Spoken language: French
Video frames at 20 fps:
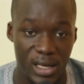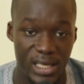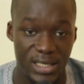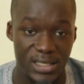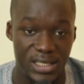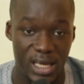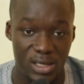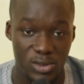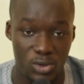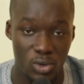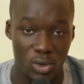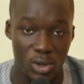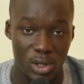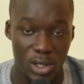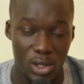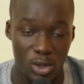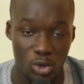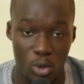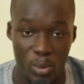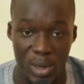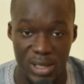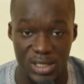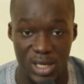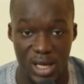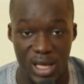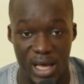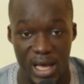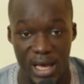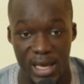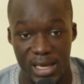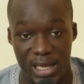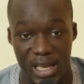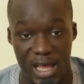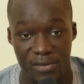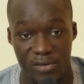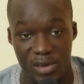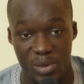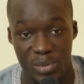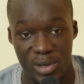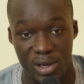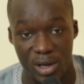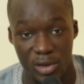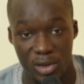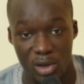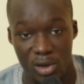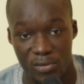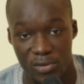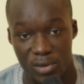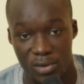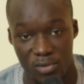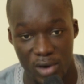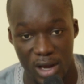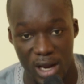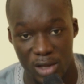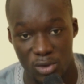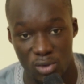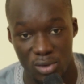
les actions que Thomas Sankara il avait mis en œuvre. Voilà.